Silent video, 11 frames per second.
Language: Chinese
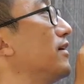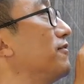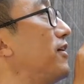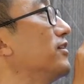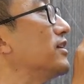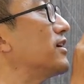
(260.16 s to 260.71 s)

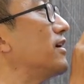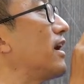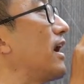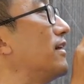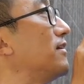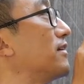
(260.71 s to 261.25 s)
房顶上
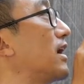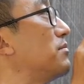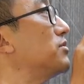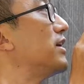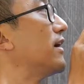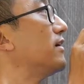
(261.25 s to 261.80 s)
看看
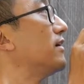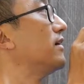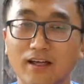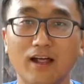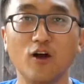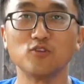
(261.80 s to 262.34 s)
不见，
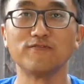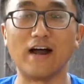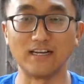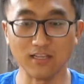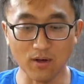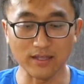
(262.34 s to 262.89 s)
然后就晚
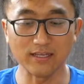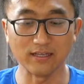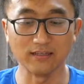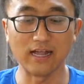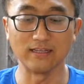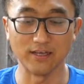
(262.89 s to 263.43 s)
上的话应该
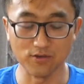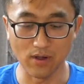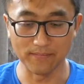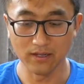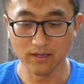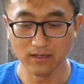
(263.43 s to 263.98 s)
能看得很远，
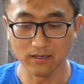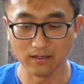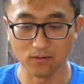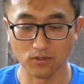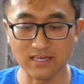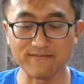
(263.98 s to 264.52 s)

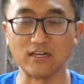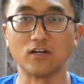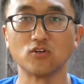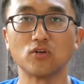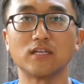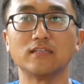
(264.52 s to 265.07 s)
呃，我在网上
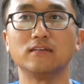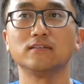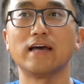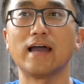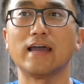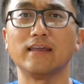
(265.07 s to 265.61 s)
说它能
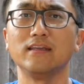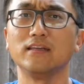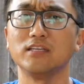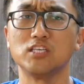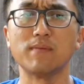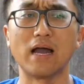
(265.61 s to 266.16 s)
在一
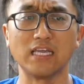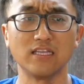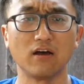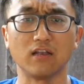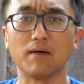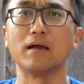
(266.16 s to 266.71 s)
起码一
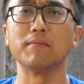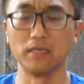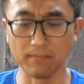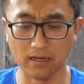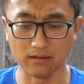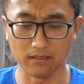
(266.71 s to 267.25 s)
到两百米
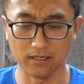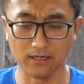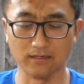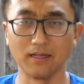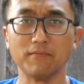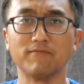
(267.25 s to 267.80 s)
吧，
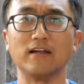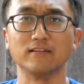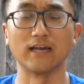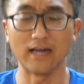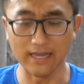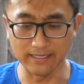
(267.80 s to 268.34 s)
啊，咱们网上
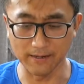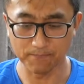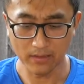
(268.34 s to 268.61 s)
再看一眼，